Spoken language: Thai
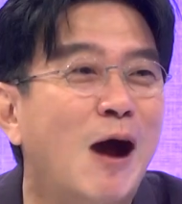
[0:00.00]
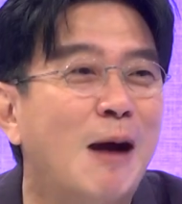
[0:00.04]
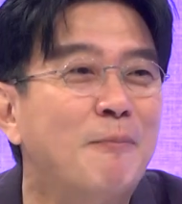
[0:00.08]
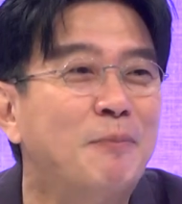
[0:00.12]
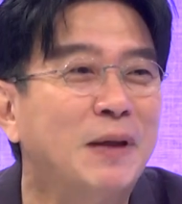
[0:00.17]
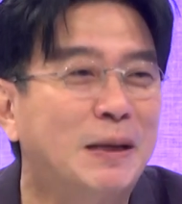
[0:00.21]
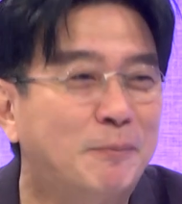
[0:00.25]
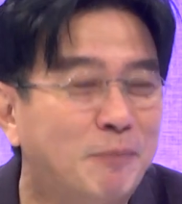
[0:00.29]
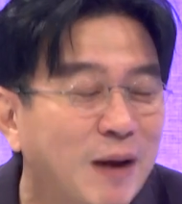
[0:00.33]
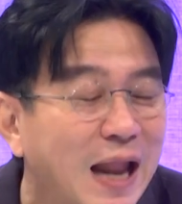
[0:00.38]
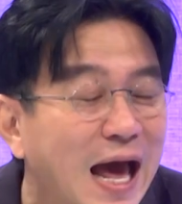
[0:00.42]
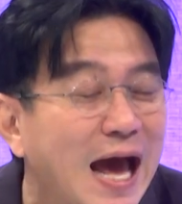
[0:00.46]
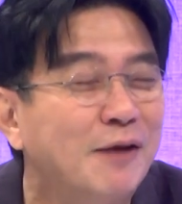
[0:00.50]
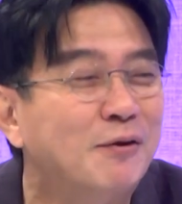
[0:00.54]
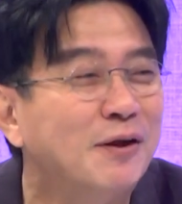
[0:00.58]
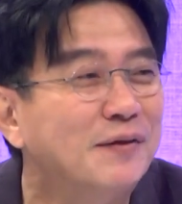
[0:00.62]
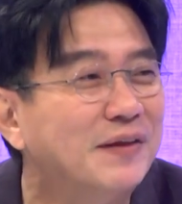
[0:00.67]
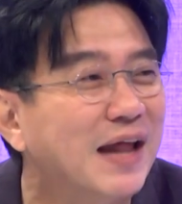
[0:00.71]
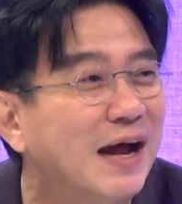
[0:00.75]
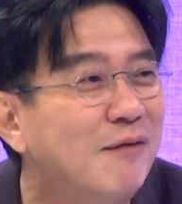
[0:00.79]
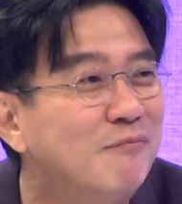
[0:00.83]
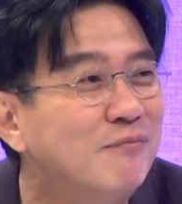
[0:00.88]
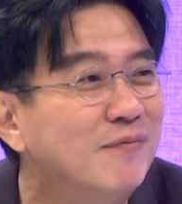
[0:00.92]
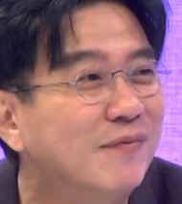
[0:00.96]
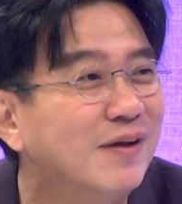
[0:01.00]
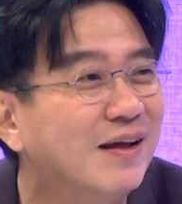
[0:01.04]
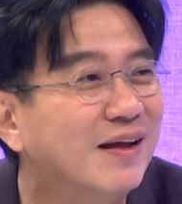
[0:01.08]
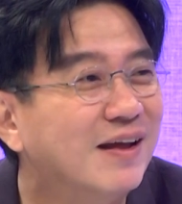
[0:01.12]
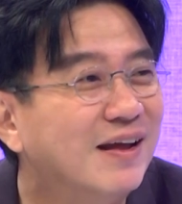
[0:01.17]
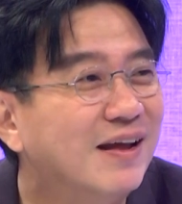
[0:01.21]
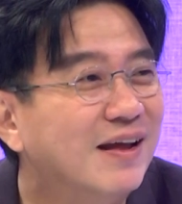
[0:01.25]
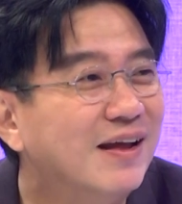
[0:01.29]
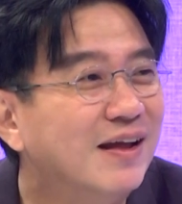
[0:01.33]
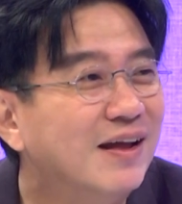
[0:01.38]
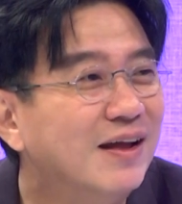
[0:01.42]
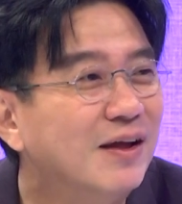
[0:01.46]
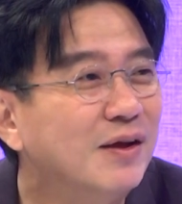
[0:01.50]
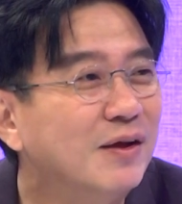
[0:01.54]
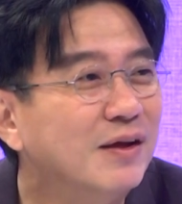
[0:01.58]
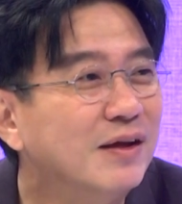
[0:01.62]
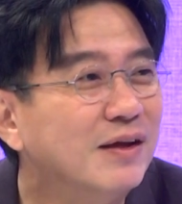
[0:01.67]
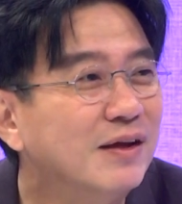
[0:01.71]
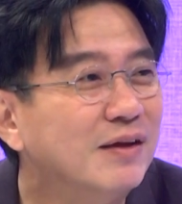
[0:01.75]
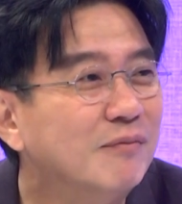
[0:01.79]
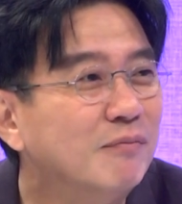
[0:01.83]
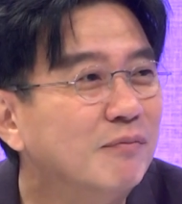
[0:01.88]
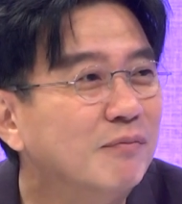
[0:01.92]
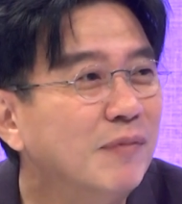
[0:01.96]
ความผิดพลาดด้วยซ้ำใช่
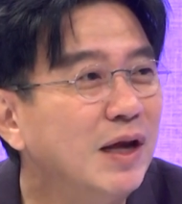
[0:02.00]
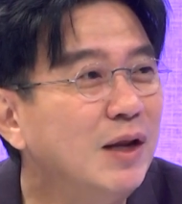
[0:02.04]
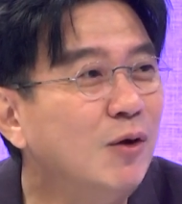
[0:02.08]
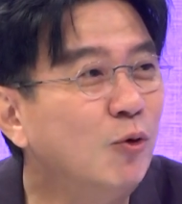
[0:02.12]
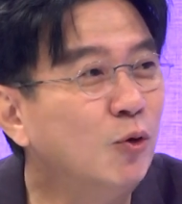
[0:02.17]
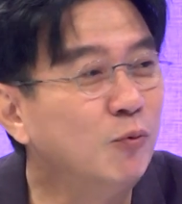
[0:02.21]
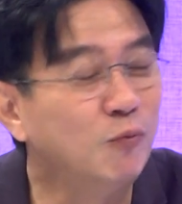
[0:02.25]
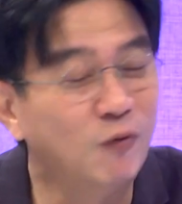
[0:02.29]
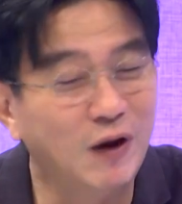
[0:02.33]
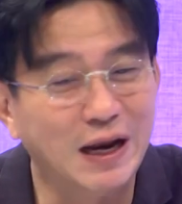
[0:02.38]
คนชอบไม่รู้